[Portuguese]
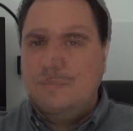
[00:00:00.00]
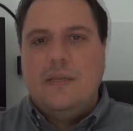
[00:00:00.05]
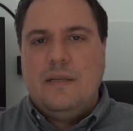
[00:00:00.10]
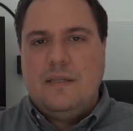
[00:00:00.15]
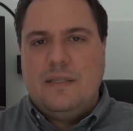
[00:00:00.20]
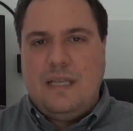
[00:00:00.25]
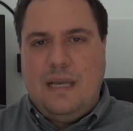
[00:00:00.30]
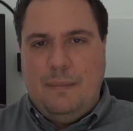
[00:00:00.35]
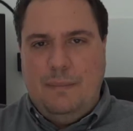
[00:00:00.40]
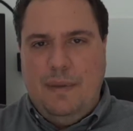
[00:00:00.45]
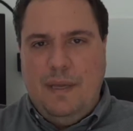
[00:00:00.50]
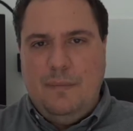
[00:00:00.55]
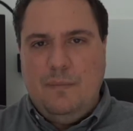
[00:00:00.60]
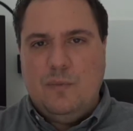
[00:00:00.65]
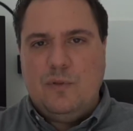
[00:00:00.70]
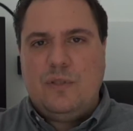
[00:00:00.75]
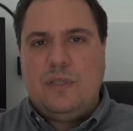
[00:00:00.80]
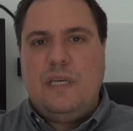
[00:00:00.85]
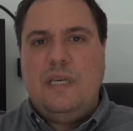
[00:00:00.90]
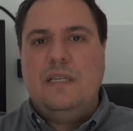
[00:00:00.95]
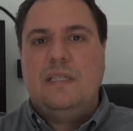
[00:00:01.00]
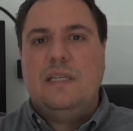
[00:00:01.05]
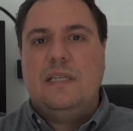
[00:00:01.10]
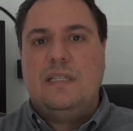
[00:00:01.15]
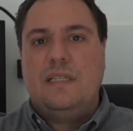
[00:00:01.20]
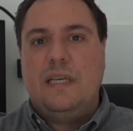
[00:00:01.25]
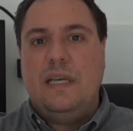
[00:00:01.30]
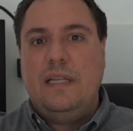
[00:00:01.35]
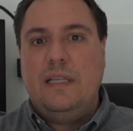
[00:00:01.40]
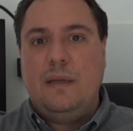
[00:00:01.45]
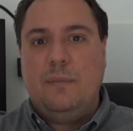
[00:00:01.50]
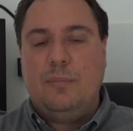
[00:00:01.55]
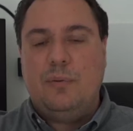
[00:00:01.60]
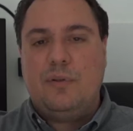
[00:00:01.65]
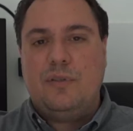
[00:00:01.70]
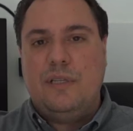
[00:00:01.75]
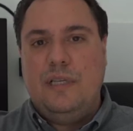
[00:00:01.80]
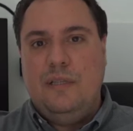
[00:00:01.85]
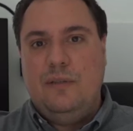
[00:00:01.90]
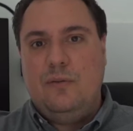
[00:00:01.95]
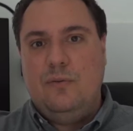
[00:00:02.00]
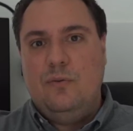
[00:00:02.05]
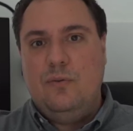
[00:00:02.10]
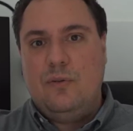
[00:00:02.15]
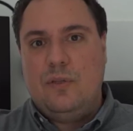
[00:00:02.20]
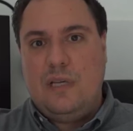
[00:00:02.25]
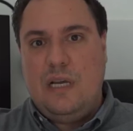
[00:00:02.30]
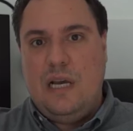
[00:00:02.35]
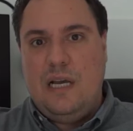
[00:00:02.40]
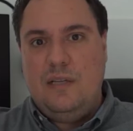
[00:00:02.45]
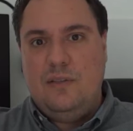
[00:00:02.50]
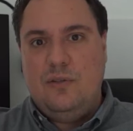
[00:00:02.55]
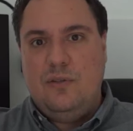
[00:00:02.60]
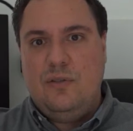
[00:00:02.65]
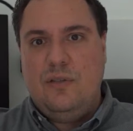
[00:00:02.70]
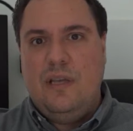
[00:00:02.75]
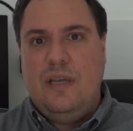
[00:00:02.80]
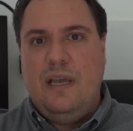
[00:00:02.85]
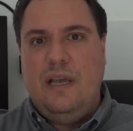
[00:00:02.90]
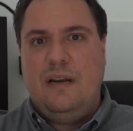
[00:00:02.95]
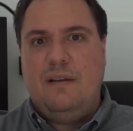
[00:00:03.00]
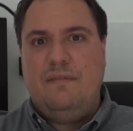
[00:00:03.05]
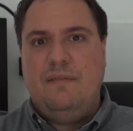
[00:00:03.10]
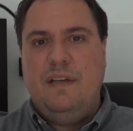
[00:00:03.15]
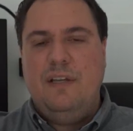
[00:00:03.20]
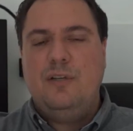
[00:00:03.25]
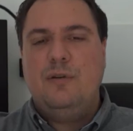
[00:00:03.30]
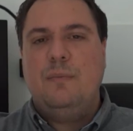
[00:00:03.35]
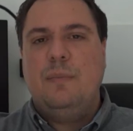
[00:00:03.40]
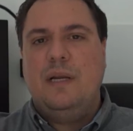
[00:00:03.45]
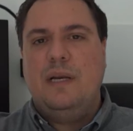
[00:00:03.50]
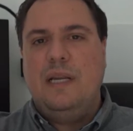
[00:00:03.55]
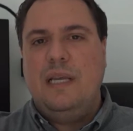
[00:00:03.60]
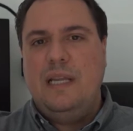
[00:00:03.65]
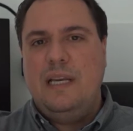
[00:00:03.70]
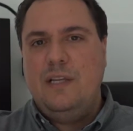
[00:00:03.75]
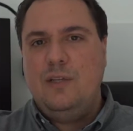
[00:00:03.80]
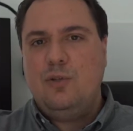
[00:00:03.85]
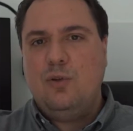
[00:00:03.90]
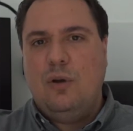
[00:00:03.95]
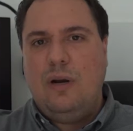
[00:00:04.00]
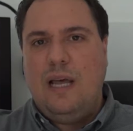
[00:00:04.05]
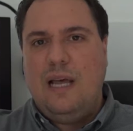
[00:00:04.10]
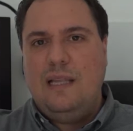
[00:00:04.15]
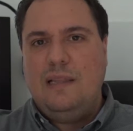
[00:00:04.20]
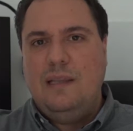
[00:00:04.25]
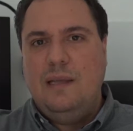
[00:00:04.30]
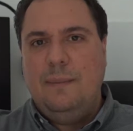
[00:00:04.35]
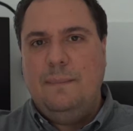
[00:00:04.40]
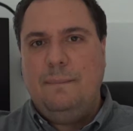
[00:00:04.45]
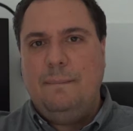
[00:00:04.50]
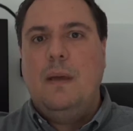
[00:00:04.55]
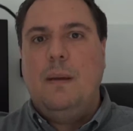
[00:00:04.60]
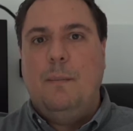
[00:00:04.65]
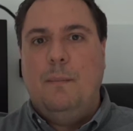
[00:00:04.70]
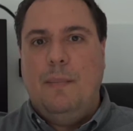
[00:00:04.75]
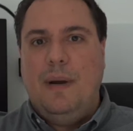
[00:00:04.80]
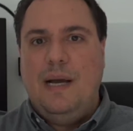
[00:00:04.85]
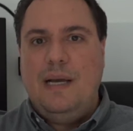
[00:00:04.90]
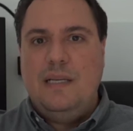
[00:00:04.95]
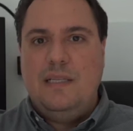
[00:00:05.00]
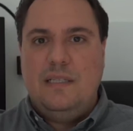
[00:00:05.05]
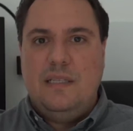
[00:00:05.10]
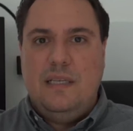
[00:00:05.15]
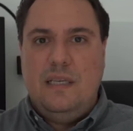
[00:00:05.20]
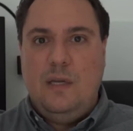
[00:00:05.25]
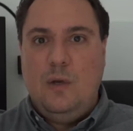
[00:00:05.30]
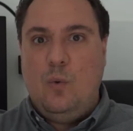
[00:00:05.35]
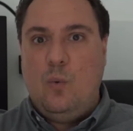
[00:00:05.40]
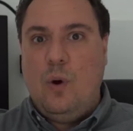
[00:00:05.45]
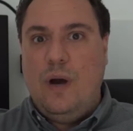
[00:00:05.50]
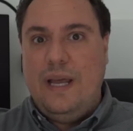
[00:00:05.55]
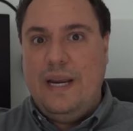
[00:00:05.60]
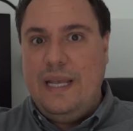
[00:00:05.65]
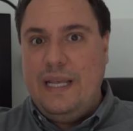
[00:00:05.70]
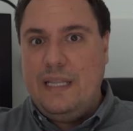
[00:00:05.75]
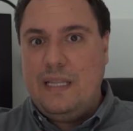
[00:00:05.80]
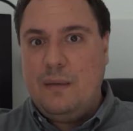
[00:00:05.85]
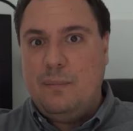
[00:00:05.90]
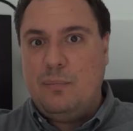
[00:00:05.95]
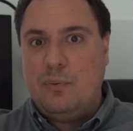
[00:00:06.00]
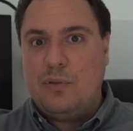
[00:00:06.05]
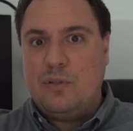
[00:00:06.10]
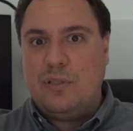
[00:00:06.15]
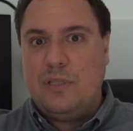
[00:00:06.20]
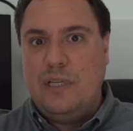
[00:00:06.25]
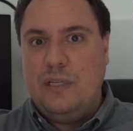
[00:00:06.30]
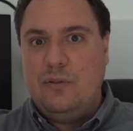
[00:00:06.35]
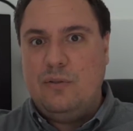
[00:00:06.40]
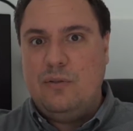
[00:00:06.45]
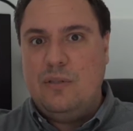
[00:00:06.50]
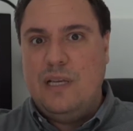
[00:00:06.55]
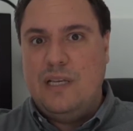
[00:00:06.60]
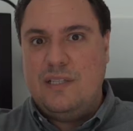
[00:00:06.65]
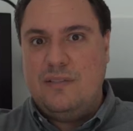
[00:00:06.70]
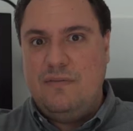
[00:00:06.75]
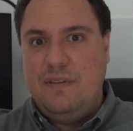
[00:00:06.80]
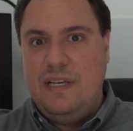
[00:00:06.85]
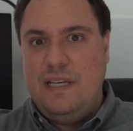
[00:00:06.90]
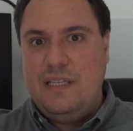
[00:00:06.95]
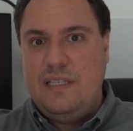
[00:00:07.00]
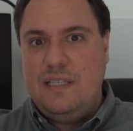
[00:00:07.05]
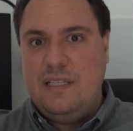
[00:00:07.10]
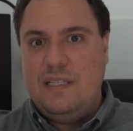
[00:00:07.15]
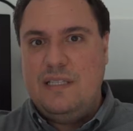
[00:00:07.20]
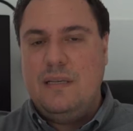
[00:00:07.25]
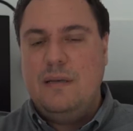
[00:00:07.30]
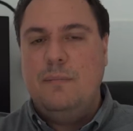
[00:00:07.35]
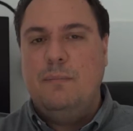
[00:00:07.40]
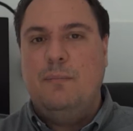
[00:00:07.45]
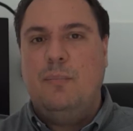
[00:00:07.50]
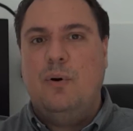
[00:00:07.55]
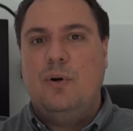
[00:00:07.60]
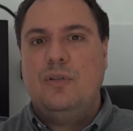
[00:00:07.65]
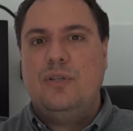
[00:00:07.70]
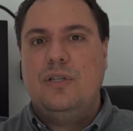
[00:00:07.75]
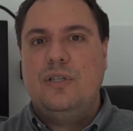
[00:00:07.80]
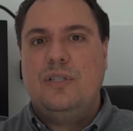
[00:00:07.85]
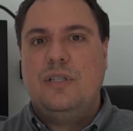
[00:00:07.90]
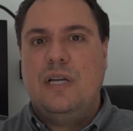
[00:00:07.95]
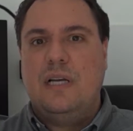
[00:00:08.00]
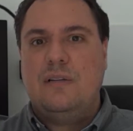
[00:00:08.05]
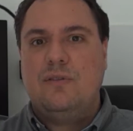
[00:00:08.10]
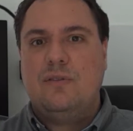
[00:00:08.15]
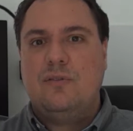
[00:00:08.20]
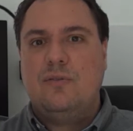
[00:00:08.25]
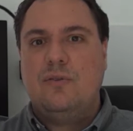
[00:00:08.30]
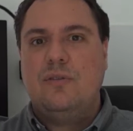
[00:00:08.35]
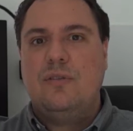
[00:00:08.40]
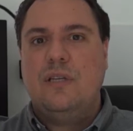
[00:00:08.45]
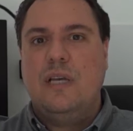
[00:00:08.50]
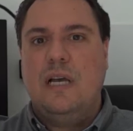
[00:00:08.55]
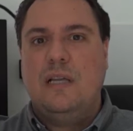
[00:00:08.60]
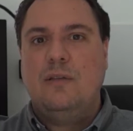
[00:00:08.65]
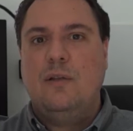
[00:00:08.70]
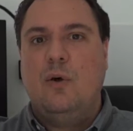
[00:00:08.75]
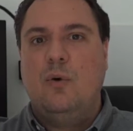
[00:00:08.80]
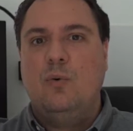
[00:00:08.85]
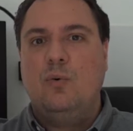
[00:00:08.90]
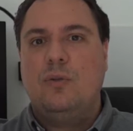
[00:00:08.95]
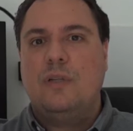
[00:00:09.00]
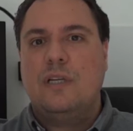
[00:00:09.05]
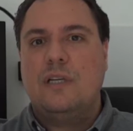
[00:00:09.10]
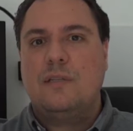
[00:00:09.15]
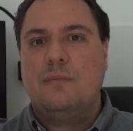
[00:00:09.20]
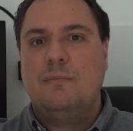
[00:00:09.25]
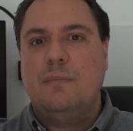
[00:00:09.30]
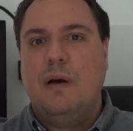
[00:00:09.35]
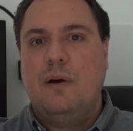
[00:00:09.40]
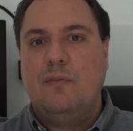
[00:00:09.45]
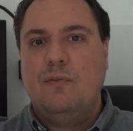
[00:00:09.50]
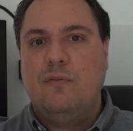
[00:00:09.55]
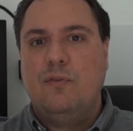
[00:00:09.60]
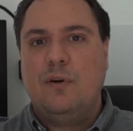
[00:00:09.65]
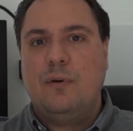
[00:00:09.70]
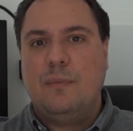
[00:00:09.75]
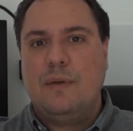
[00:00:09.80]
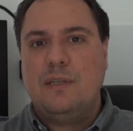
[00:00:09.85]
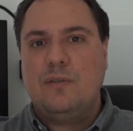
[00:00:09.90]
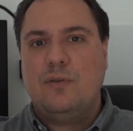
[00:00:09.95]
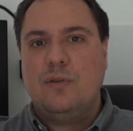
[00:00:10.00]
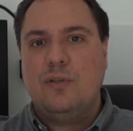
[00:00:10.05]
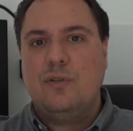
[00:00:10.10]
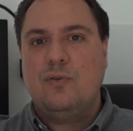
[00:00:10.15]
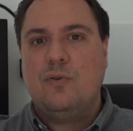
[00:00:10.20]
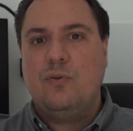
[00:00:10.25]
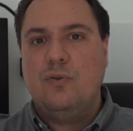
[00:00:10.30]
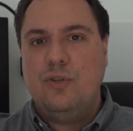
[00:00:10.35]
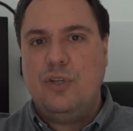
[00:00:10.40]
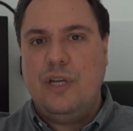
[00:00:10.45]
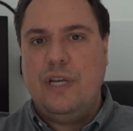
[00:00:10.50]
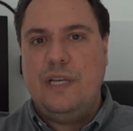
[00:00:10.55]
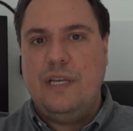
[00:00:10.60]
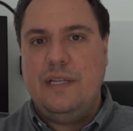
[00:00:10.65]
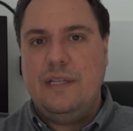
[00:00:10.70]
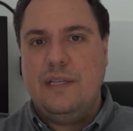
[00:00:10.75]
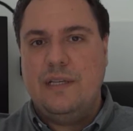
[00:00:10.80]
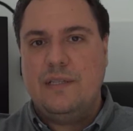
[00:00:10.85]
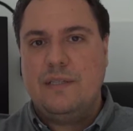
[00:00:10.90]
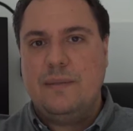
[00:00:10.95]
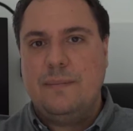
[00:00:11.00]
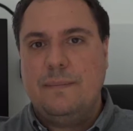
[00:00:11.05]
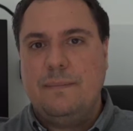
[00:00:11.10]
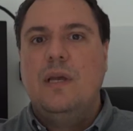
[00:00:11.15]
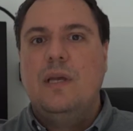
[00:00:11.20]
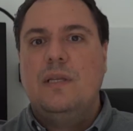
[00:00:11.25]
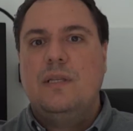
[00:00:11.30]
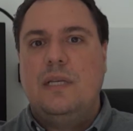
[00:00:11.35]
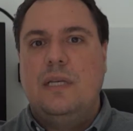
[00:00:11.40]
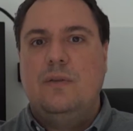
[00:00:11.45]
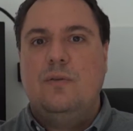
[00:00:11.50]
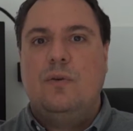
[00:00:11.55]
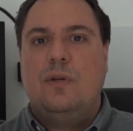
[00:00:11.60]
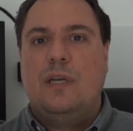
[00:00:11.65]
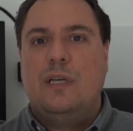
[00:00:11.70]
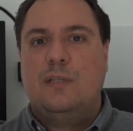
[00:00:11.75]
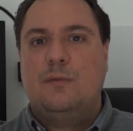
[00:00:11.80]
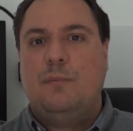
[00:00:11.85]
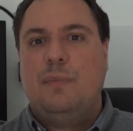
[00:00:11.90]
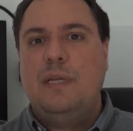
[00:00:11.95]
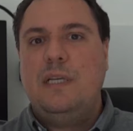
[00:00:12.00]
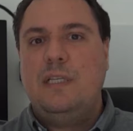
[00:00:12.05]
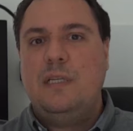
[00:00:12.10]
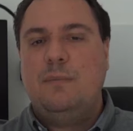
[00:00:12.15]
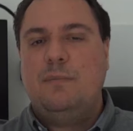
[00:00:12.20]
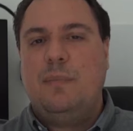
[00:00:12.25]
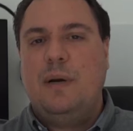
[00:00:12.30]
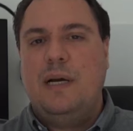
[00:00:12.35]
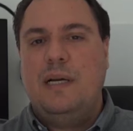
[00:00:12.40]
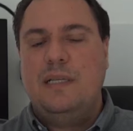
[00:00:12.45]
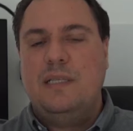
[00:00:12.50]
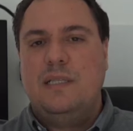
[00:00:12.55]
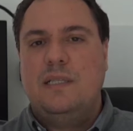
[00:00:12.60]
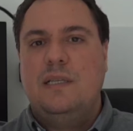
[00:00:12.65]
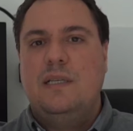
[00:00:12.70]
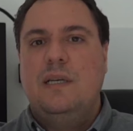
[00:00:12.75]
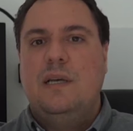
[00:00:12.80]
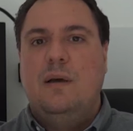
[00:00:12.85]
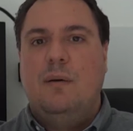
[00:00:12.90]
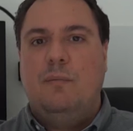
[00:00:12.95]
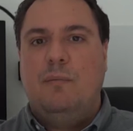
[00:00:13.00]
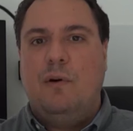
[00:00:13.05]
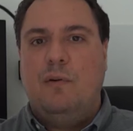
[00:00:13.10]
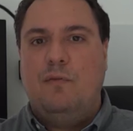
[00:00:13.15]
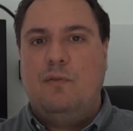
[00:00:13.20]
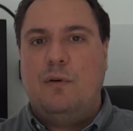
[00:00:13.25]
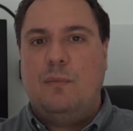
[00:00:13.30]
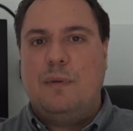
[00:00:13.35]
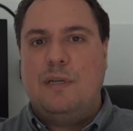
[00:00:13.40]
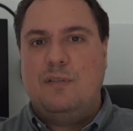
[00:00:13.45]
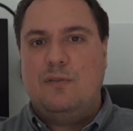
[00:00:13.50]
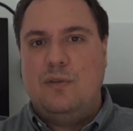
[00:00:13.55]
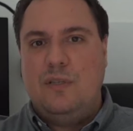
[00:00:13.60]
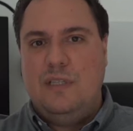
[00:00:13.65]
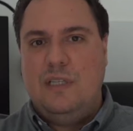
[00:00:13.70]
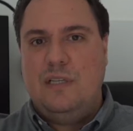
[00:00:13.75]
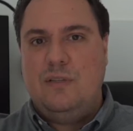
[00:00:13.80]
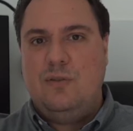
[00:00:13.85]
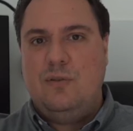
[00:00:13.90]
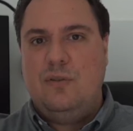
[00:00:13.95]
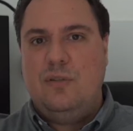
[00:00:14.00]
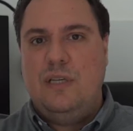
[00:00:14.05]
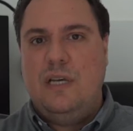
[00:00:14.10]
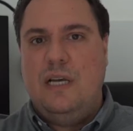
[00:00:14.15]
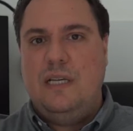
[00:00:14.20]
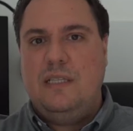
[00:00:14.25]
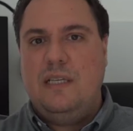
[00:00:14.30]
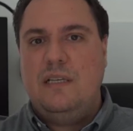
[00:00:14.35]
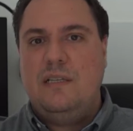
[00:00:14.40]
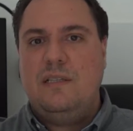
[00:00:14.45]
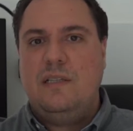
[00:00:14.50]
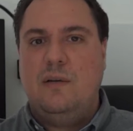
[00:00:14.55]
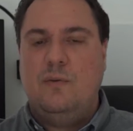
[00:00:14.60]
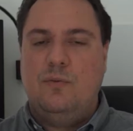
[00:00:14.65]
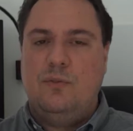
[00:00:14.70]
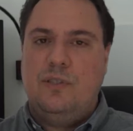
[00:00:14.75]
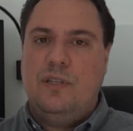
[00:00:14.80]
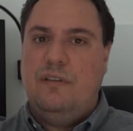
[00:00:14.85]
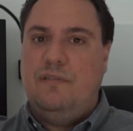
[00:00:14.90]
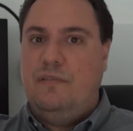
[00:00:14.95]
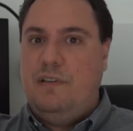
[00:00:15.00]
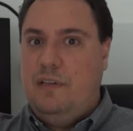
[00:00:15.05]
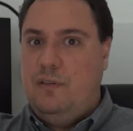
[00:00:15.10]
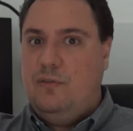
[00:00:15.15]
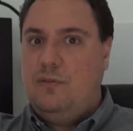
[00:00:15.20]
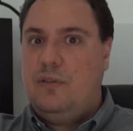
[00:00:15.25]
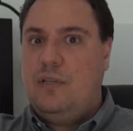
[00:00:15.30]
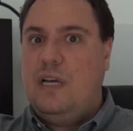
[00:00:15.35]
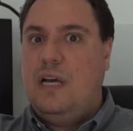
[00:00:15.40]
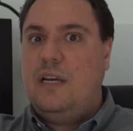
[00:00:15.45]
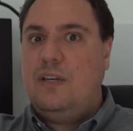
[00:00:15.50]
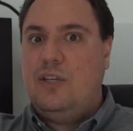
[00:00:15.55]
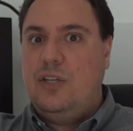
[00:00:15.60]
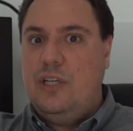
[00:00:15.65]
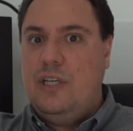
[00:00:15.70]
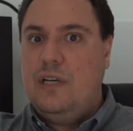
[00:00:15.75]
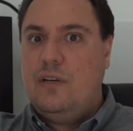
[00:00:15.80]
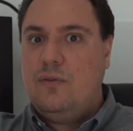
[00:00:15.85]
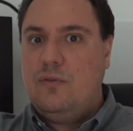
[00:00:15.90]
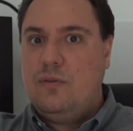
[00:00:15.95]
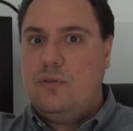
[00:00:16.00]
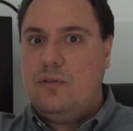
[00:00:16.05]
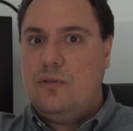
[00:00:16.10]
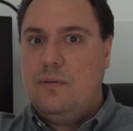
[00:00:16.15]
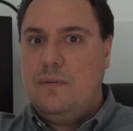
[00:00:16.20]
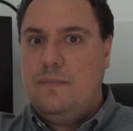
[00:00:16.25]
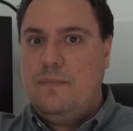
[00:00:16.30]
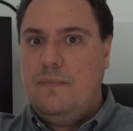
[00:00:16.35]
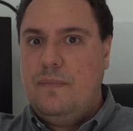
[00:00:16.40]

Sabemos que em 60% dos casos ela vem de maneira isolada, mas em 40% das vezes pode estar associado a outras malformações congênitas, sendo que as principais malformações associadas são os defeitos cardíacos,